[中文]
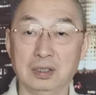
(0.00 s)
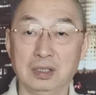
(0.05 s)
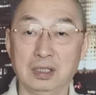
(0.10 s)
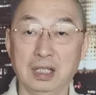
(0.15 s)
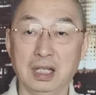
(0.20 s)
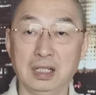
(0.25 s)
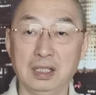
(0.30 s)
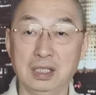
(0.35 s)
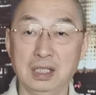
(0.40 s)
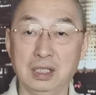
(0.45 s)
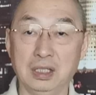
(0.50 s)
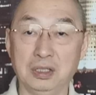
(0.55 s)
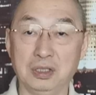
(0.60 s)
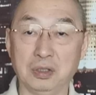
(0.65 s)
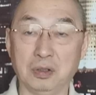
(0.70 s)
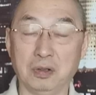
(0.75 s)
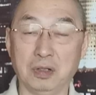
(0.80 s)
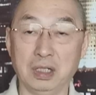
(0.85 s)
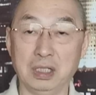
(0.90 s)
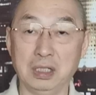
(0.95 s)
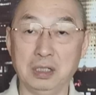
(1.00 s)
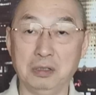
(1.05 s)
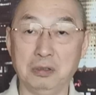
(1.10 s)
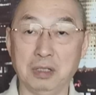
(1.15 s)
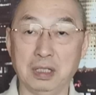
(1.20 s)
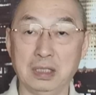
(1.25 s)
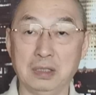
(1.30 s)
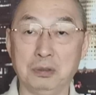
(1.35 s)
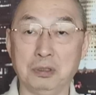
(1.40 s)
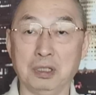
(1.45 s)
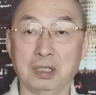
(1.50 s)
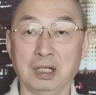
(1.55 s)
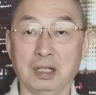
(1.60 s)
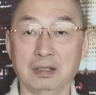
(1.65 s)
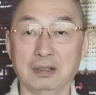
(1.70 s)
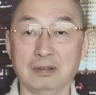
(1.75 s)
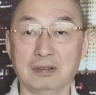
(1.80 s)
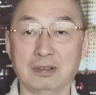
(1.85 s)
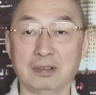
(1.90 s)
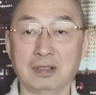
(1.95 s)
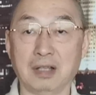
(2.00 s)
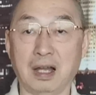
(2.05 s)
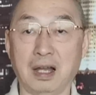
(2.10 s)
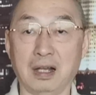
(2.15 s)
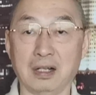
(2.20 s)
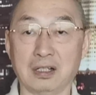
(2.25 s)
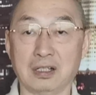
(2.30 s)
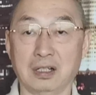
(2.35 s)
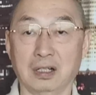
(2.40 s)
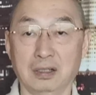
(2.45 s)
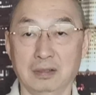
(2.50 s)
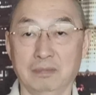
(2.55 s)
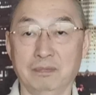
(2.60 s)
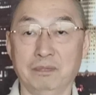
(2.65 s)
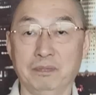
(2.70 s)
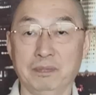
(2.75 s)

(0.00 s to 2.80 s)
年底九合一选举的大胜，